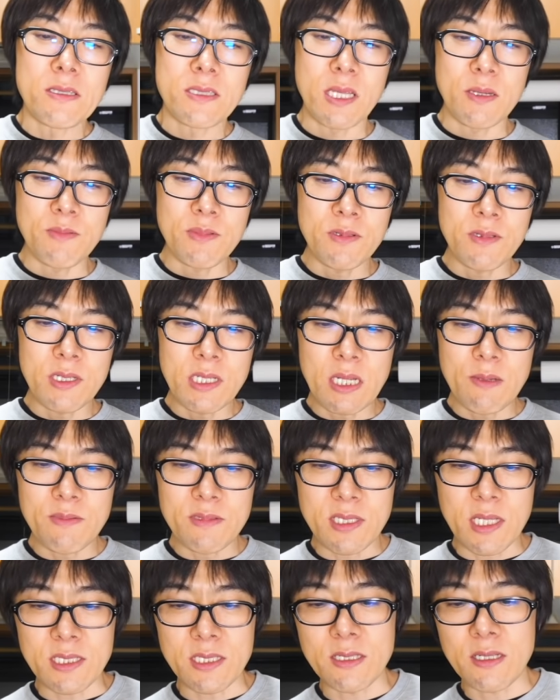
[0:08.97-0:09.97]

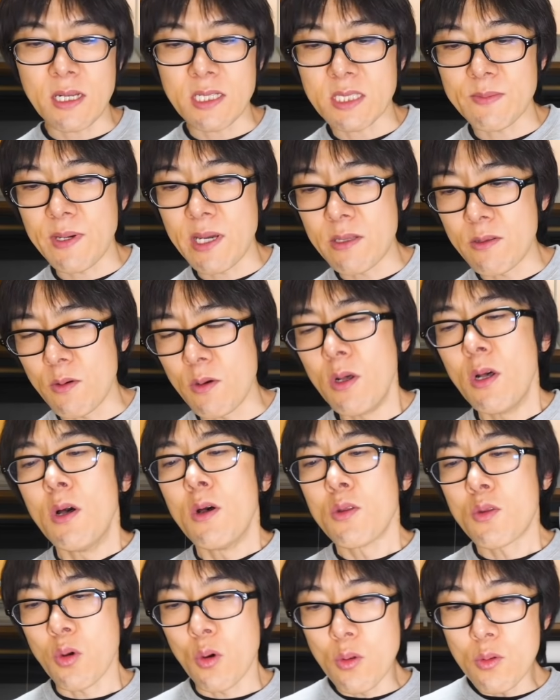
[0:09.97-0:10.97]
セブンイレブンで新発売の
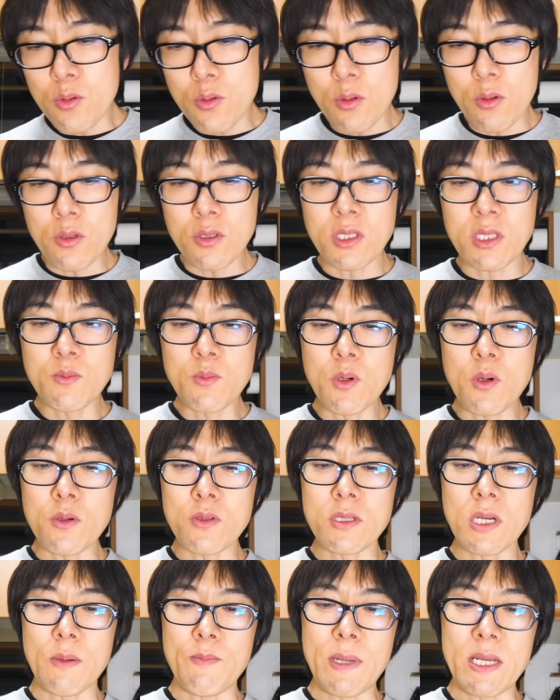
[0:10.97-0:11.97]

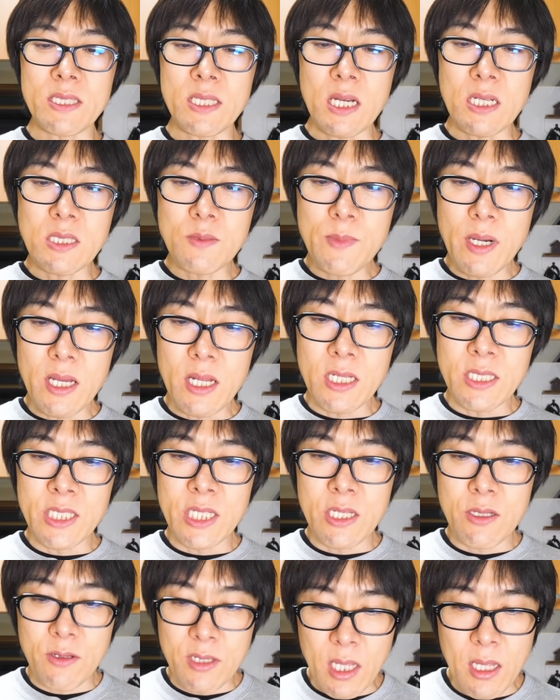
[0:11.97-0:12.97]
トントロスモークがめちゃうまいら
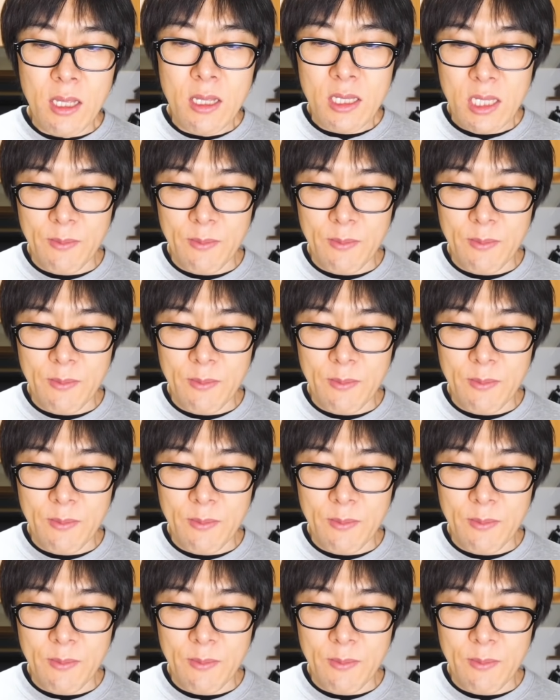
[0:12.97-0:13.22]
しいので